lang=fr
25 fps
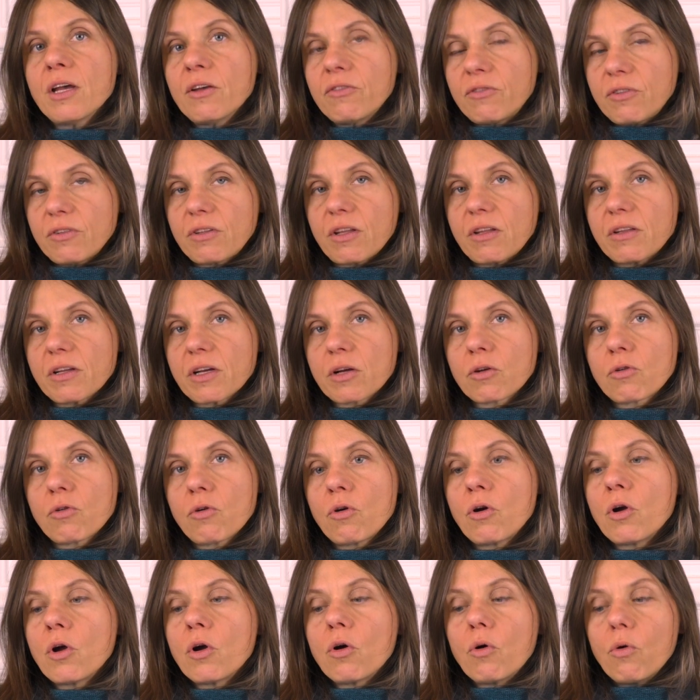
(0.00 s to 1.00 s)
C'est-à-dire
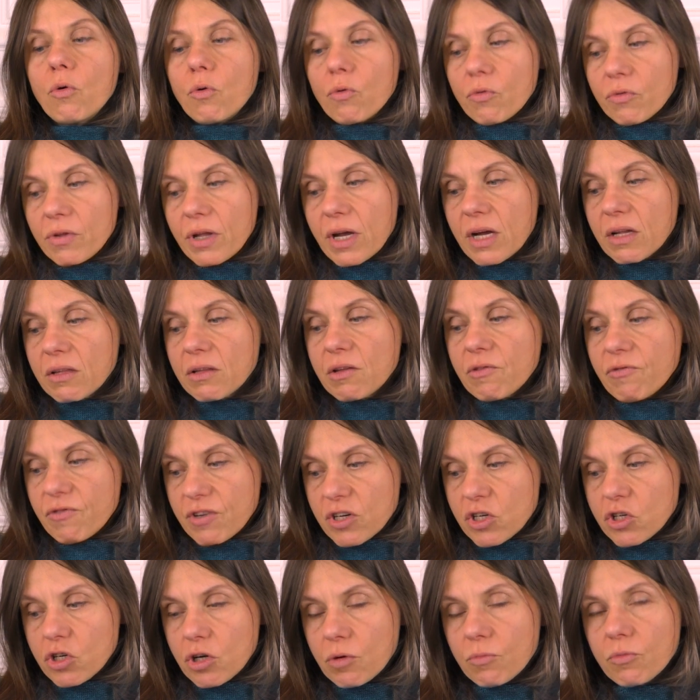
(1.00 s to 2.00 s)
que on a un
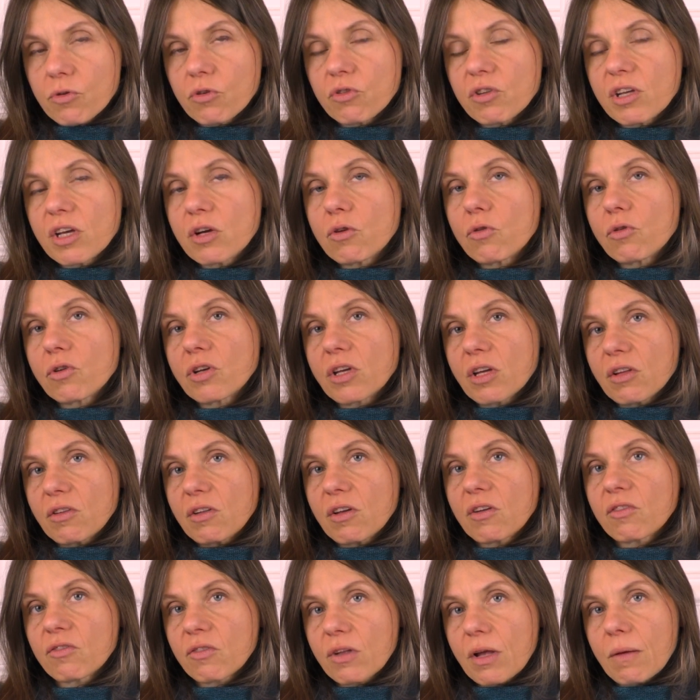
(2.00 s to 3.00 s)
effet chambre d'écho qui est
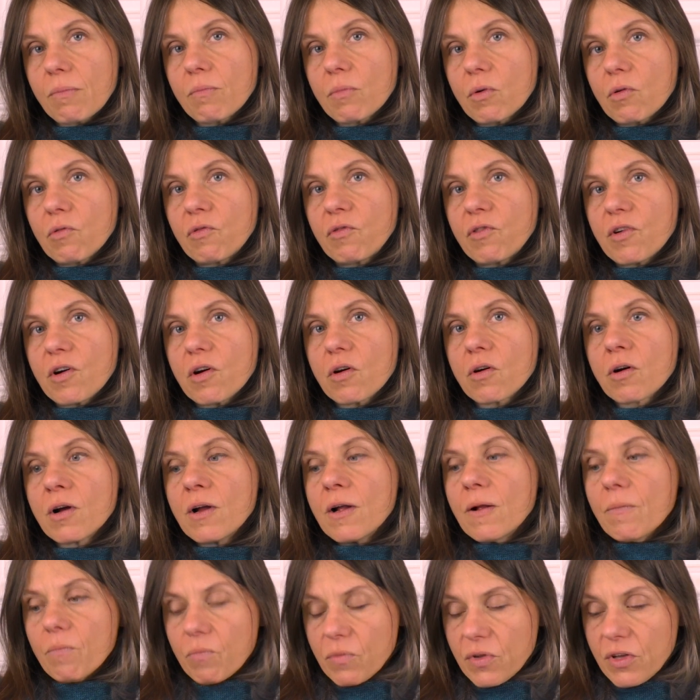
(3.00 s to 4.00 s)
extrêmement fort.
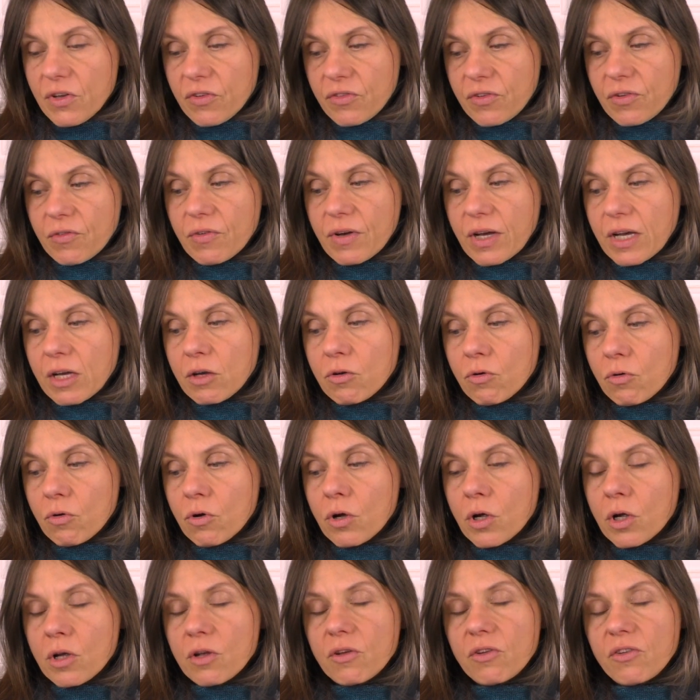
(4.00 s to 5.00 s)
Et c'est vrai que
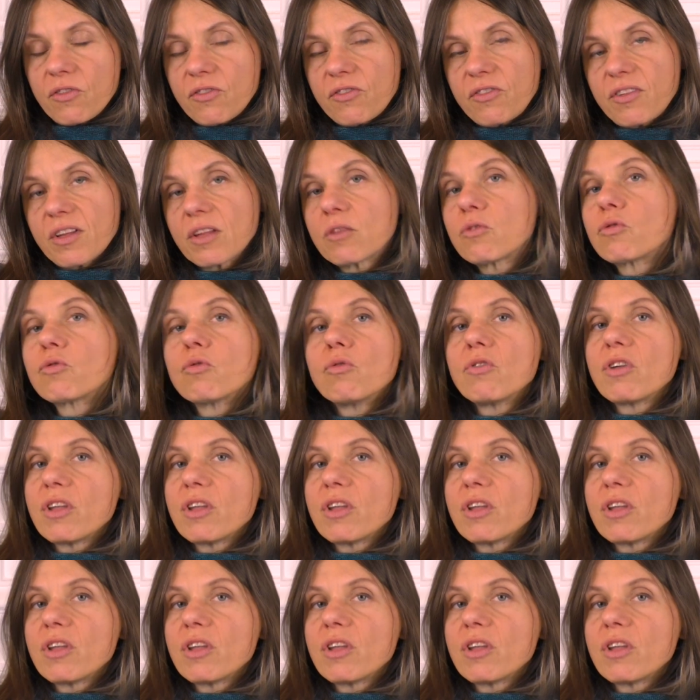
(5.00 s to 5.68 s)
c'est tout